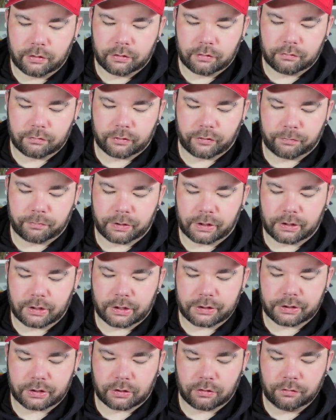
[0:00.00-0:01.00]
Was mir
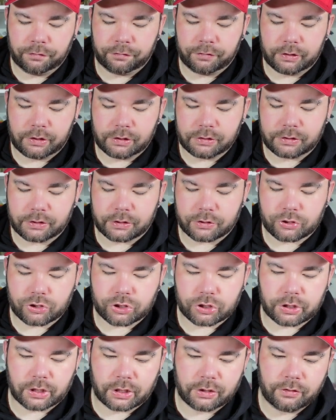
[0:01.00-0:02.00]
gleich auffällt, der
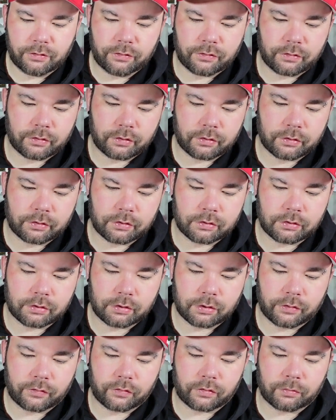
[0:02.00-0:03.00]
Stand
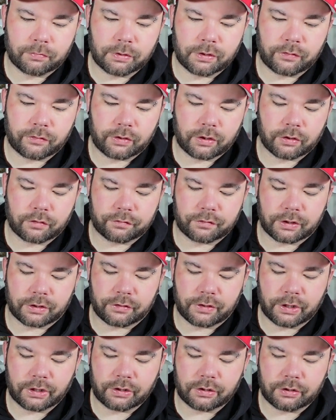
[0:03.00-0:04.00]
ist zumindest hier auf der
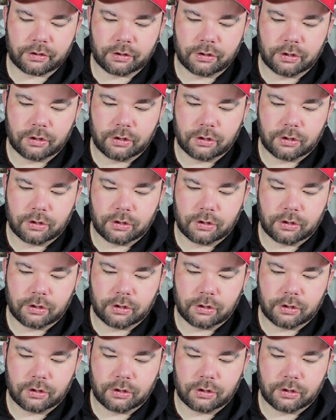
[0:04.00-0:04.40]
Decke